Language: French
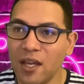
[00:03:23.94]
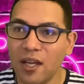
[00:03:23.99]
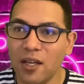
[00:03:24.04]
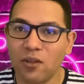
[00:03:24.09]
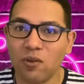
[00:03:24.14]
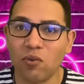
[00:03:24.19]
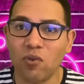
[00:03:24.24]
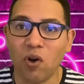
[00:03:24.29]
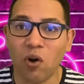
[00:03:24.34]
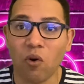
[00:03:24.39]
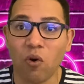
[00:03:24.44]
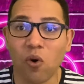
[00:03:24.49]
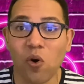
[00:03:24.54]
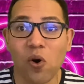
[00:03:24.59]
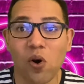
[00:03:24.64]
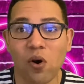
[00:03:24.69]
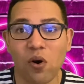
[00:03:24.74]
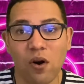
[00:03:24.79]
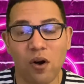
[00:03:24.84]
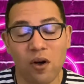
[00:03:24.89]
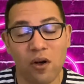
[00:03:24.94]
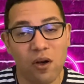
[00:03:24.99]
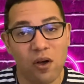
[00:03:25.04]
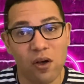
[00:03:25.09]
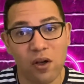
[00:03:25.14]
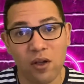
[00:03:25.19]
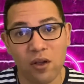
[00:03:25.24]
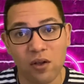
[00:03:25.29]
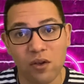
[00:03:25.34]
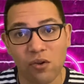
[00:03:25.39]
Donc, en gros,
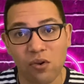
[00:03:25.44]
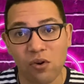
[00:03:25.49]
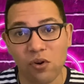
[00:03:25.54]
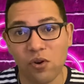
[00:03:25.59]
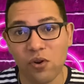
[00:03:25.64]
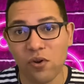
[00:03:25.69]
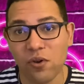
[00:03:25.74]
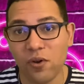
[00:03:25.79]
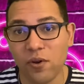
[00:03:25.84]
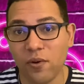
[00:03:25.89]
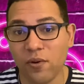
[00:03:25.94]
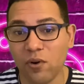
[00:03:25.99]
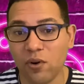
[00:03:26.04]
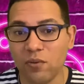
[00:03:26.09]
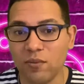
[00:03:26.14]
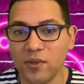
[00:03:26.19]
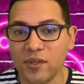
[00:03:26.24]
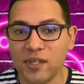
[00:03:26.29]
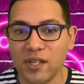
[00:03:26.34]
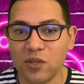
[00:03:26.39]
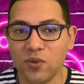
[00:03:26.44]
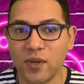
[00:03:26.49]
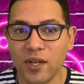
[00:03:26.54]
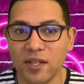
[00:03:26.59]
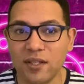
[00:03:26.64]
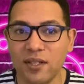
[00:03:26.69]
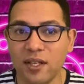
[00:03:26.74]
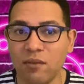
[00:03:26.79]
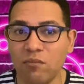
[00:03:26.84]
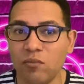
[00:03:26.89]
euh,
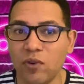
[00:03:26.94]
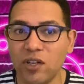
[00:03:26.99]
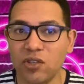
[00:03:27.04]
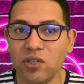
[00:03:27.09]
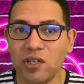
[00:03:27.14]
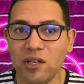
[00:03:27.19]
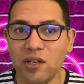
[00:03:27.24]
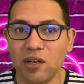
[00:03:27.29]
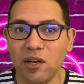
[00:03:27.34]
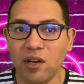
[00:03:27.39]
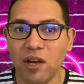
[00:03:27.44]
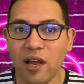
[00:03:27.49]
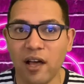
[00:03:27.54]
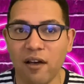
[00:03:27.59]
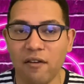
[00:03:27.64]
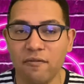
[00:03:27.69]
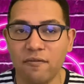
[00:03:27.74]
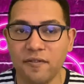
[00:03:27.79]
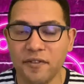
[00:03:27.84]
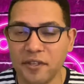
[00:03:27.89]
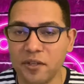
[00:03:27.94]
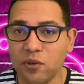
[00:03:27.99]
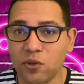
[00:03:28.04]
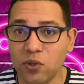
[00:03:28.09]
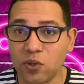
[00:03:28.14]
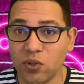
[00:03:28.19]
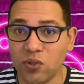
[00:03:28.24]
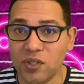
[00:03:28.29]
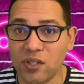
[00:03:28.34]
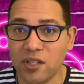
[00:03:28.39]
l'homosexualité, moi, je la vis au
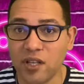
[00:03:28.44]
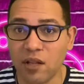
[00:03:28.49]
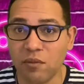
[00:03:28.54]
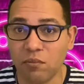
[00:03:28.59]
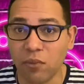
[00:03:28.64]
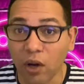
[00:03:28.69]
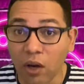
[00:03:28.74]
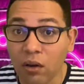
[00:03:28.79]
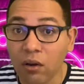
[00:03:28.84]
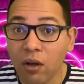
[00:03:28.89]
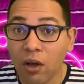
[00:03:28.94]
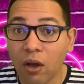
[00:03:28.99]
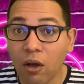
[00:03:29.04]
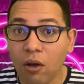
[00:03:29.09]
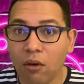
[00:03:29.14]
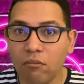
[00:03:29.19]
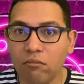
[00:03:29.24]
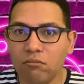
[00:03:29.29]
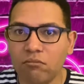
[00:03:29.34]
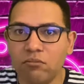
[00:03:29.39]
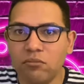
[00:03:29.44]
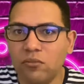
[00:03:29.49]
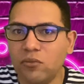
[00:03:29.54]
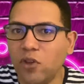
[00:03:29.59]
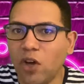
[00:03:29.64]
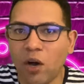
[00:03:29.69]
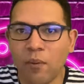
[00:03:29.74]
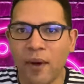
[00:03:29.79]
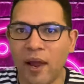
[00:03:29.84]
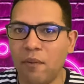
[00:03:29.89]
quotidiennement,
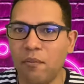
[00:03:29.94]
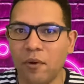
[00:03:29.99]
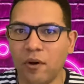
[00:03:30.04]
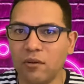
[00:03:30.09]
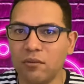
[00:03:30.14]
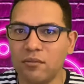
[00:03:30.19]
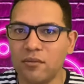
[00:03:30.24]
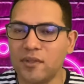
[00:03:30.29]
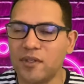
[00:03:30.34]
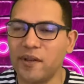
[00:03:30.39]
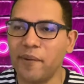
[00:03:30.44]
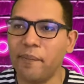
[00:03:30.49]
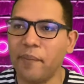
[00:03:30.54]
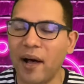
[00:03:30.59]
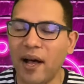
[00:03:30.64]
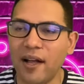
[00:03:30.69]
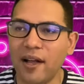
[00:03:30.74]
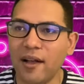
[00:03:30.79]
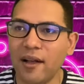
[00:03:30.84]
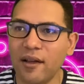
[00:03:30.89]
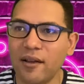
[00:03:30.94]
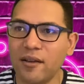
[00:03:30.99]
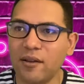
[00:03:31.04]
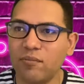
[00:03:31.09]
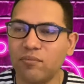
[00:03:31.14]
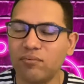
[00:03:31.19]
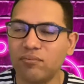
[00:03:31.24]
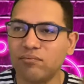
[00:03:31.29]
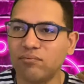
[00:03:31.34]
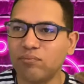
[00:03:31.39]
normalement. C'est pas...
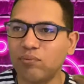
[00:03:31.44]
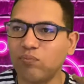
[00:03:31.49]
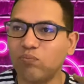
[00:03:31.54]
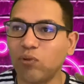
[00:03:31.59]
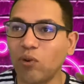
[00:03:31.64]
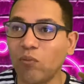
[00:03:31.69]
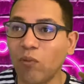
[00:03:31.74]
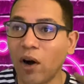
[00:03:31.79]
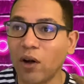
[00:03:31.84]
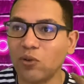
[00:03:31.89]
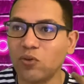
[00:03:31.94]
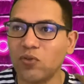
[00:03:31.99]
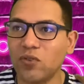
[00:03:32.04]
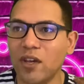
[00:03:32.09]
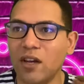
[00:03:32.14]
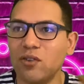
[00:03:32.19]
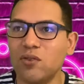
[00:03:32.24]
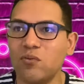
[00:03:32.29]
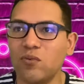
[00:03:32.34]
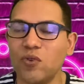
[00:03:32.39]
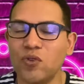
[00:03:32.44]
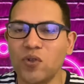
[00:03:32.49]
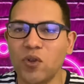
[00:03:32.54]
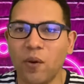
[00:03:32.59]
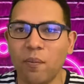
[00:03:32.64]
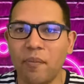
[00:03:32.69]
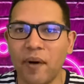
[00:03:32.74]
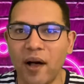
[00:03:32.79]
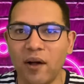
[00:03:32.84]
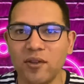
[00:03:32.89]
Pour moi, en tout cas, je me
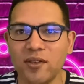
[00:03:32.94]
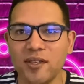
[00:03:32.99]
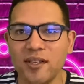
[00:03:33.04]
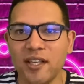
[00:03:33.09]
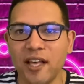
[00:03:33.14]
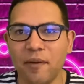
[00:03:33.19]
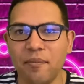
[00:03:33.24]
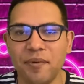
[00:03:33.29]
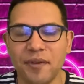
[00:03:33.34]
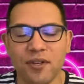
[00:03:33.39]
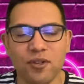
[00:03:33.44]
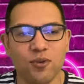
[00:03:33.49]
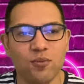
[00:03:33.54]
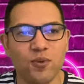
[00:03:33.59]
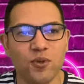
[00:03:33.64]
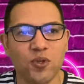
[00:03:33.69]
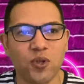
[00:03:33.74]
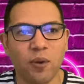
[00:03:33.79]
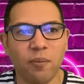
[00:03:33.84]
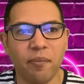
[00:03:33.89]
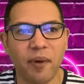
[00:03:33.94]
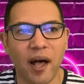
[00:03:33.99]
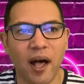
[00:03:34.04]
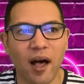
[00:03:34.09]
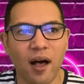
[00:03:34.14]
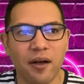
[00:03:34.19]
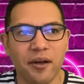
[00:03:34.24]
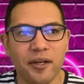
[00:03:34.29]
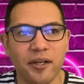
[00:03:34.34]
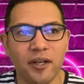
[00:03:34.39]
sens pas handicapée, je me sens
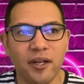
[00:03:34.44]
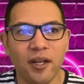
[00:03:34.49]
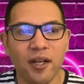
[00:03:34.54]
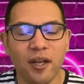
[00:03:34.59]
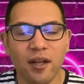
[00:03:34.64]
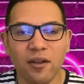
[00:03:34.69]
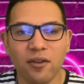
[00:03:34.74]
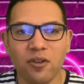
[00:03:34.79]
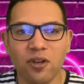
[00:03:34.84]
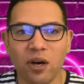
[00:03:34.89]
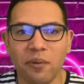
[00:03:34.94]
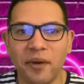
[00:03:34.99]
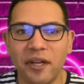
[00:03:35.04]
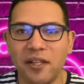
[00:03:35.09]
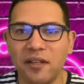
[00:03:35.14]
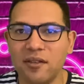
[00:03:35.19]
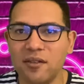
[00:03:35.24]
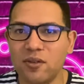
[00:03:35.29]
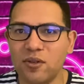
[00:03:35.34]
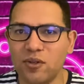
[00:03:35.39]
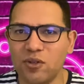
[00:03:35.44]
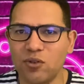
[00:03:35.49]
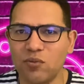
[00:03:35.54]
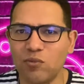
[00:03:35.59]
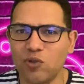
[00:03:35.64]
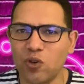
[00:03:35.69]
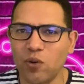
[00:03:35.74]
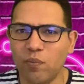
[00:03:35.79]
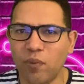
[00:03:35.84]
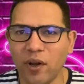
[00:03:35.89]
pas... Euh, comme que
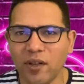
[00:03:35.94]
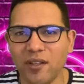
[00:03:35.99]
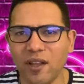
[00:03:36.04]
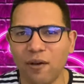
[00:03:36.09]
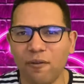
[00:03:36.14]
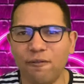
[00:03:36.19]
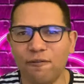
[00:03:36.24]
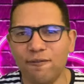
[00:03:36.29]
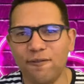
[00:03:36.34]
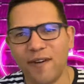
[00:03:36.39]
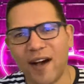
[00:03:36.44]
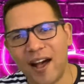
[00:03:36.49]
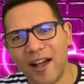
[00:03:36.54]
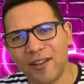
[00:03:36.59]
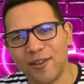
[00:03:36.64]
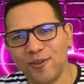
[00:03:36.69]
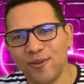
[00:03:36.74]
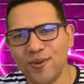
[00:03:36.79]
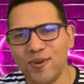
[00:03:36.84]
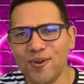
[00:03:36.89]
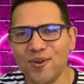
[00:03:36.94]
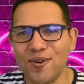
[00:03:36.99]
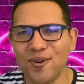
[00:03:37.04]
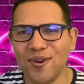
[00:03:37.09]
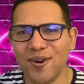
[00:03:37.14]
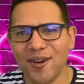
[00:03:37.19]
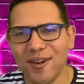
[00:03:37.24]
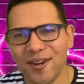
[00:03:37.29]
je porte un fardeau